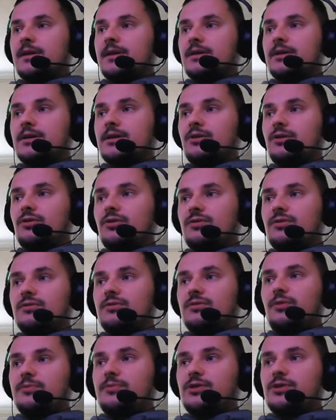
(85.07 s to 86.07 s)
E,
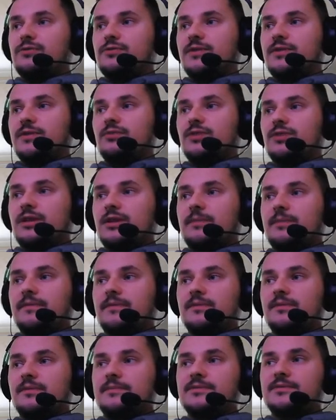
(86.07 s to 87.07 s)
e, obszarówka tutaj
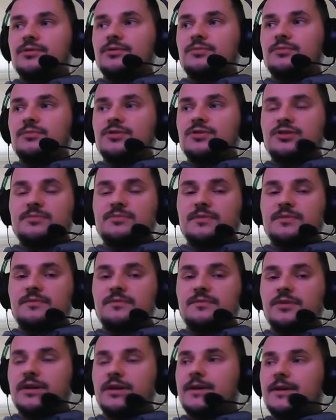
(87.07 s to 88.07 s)
naprawdę bardzo dobrze się
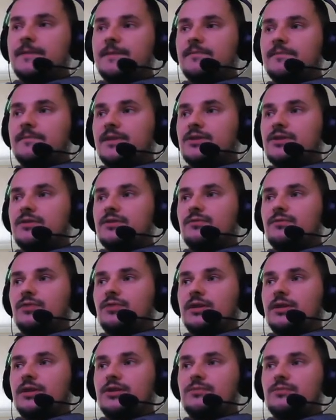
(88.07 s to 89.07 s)
sprawuje, także
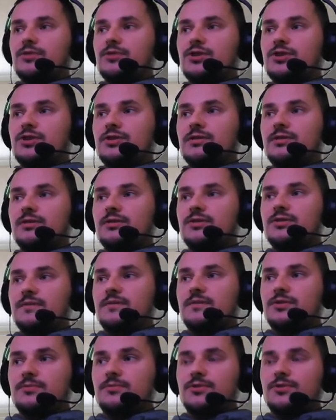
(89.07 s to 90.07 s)
tutaj też możecie
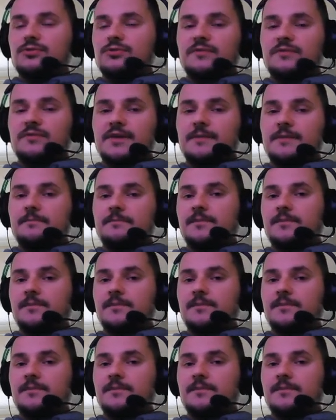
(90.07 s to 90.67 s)
losować obszarówkę.